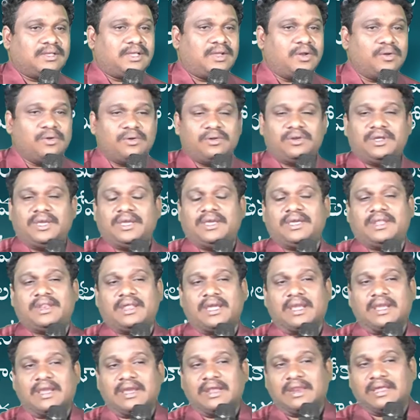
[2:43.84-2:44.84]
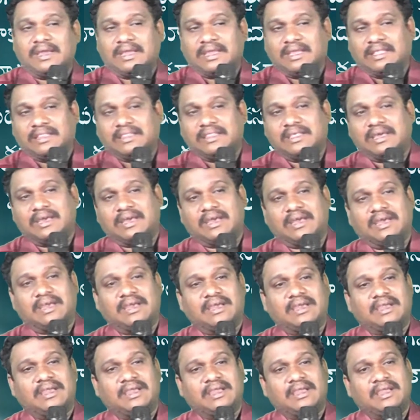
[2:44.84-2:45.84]
కోడి రెక్కల కింద
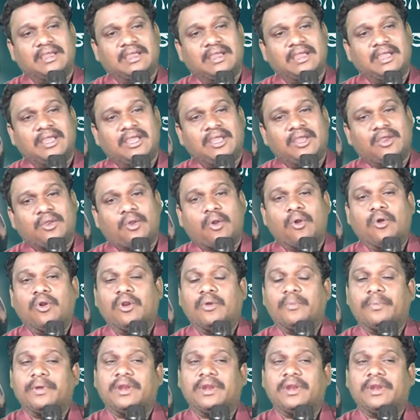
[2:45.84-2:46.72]
కోడి